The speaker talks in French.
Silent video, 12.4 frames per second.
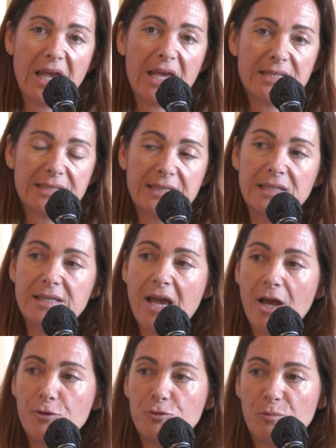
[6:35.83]
est-ce qu'il y
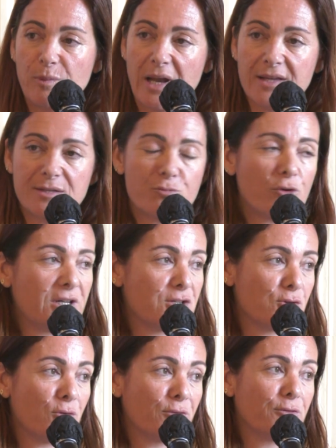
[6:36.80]
a une place pour les
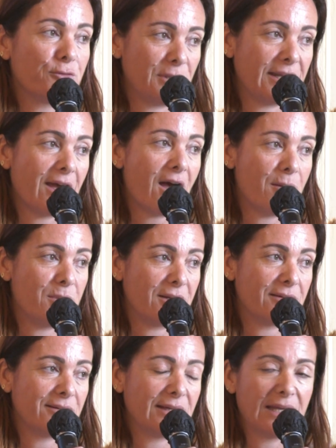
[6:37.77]
gens
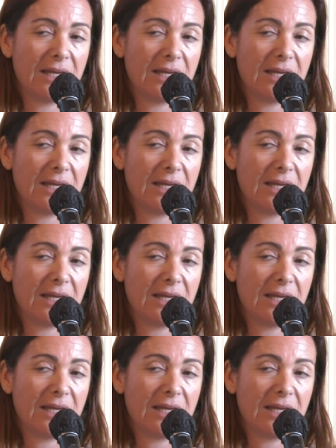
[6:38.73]
vulnérables